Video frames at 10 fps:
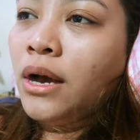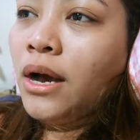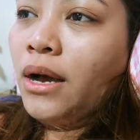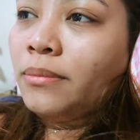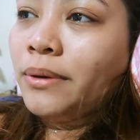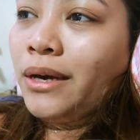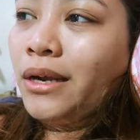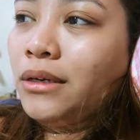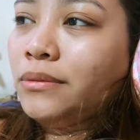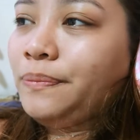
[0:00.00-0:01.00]
na nga,
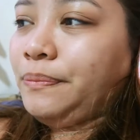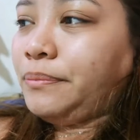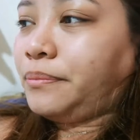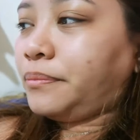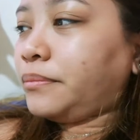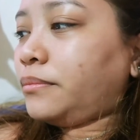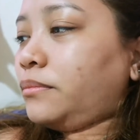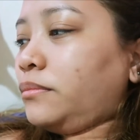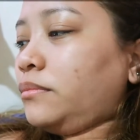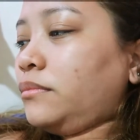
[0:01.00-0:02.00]
parang,
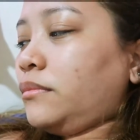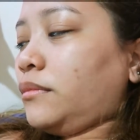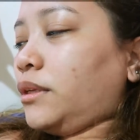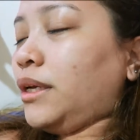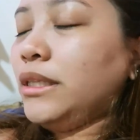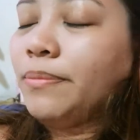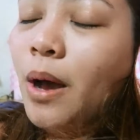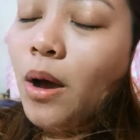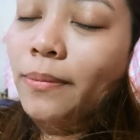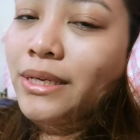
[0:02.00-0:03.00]
hindi
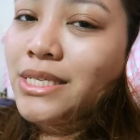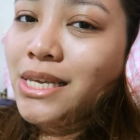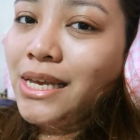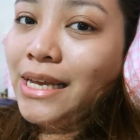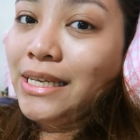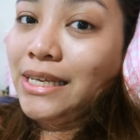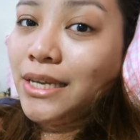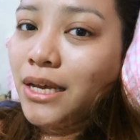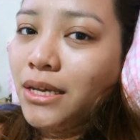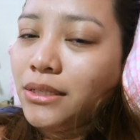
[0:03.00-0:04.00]
pa ako magising
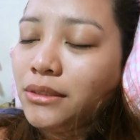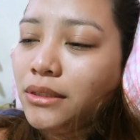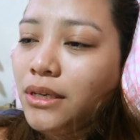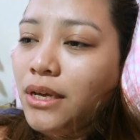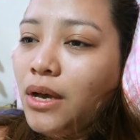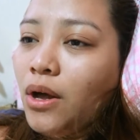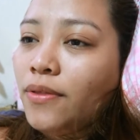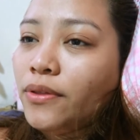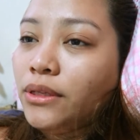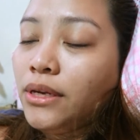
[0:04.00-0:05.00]
kanina.
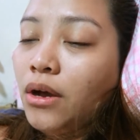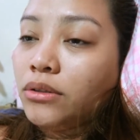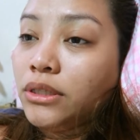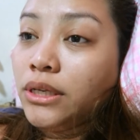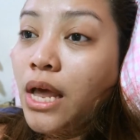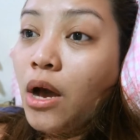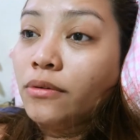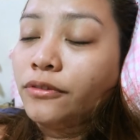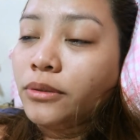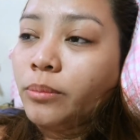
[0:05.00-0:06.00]
Although, tinawag na nila ako
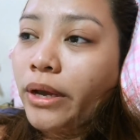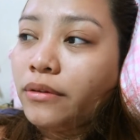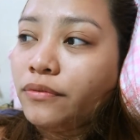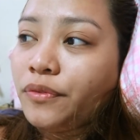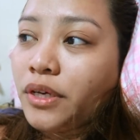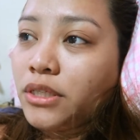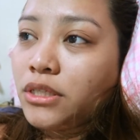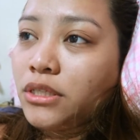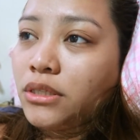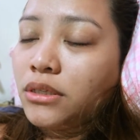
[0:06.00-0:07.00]
for
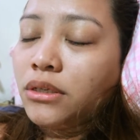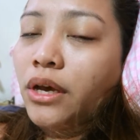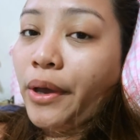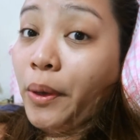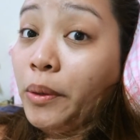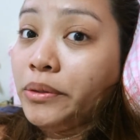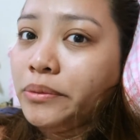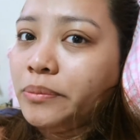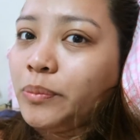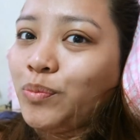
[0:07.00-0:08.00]
breakfast. Ayun.
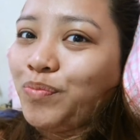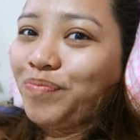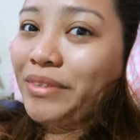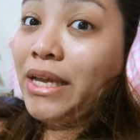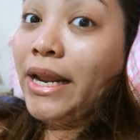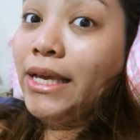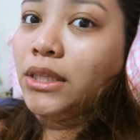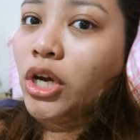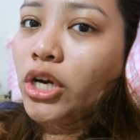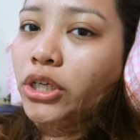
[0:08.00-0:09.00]

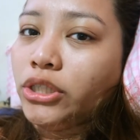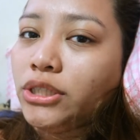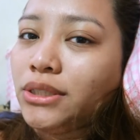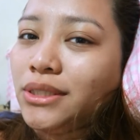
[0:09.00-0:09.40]
Laters!